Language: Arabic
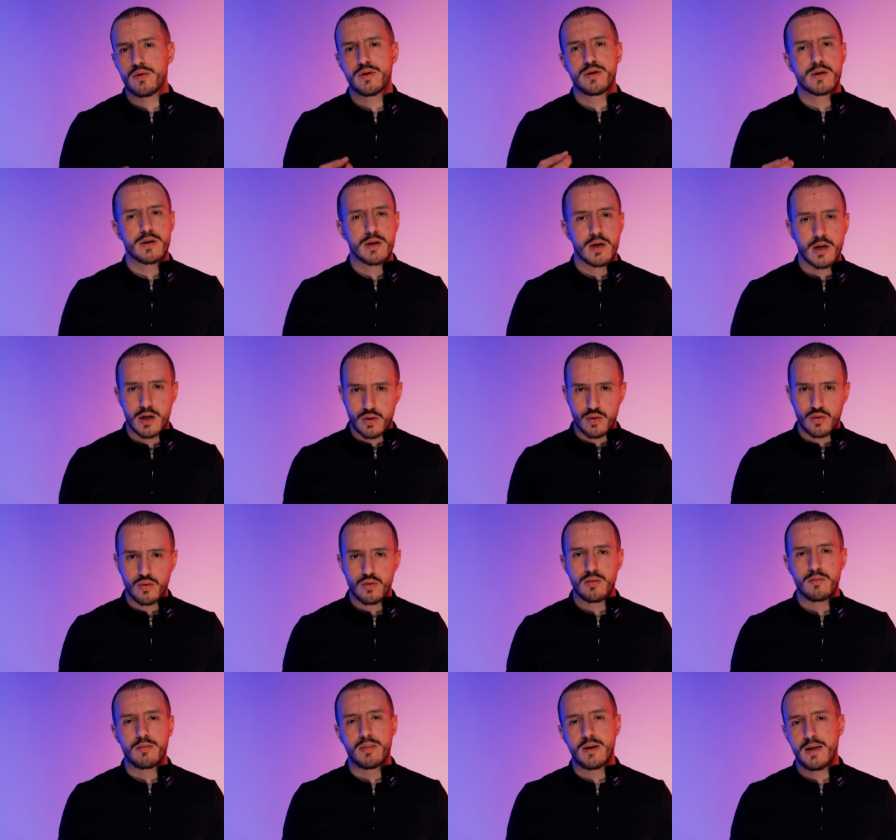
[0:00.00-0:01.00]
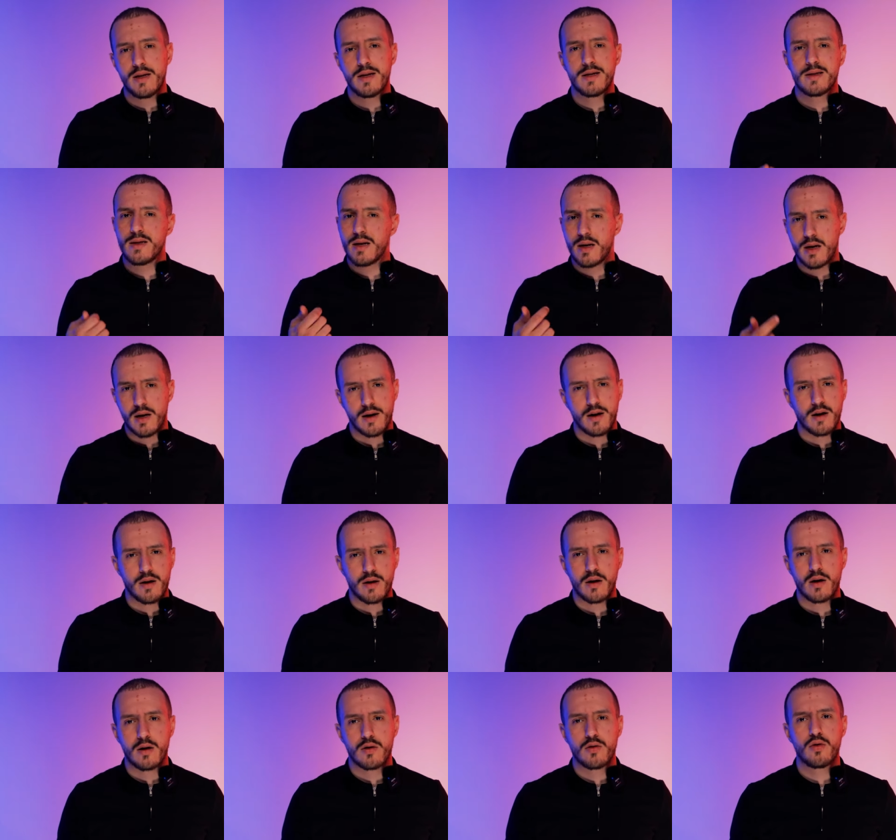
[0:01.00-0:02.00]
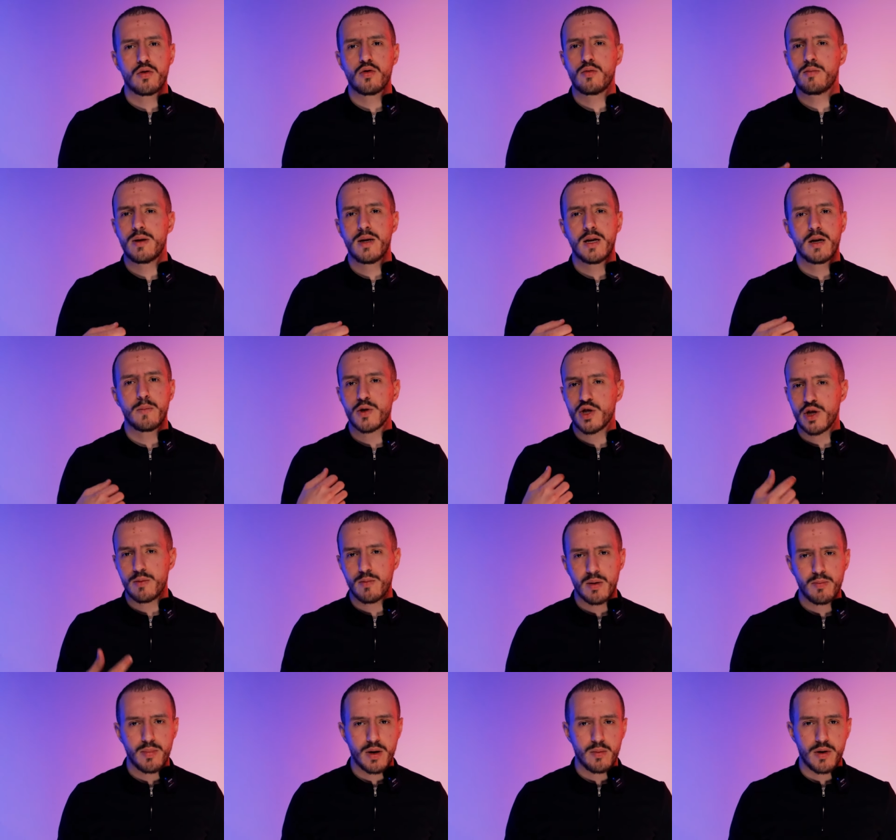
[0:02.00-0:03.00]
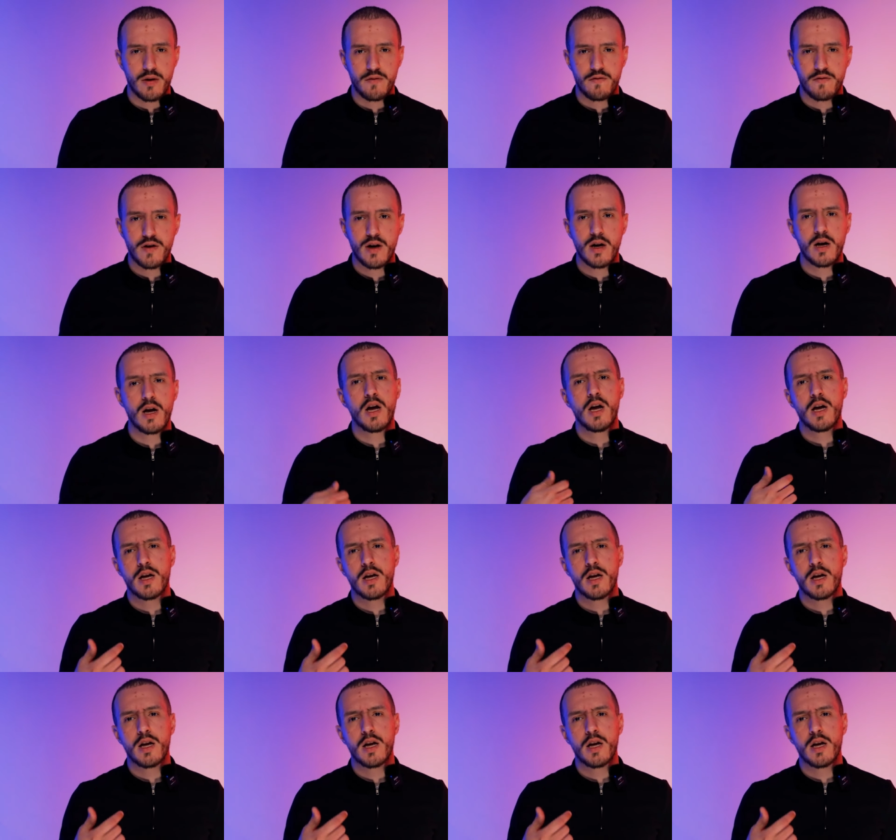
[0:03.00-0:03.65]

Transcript: ويسخطوا بالليك سي ان ارناكور وبليك ماشي ميم با مرفه